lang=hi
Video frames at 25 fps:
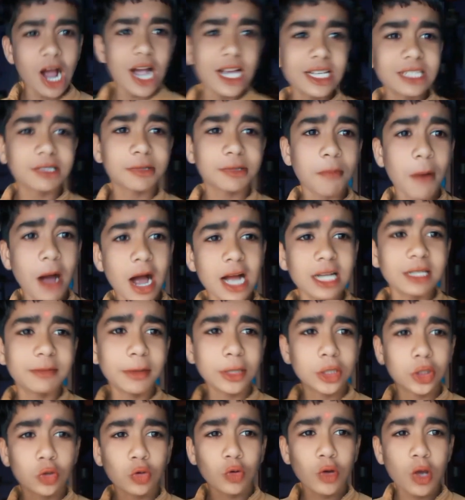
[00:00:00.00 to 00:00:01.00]
गाइस पाँच
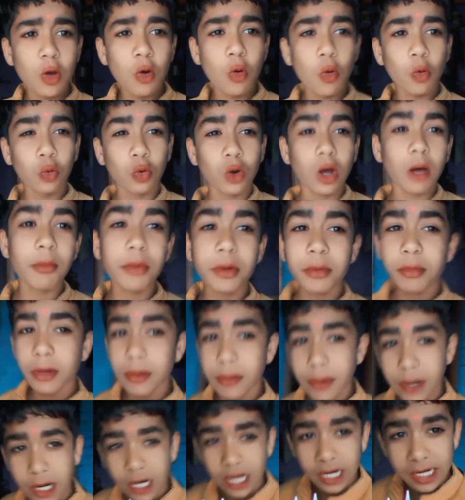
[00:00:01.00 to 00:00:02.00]
बज चुके हैं और अभी मैं
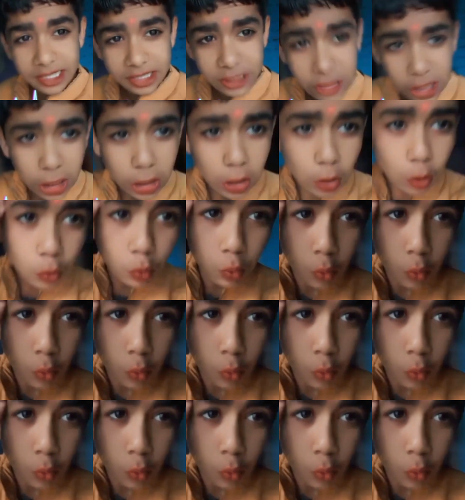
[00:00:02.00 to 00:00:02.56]
बनाने जा रहा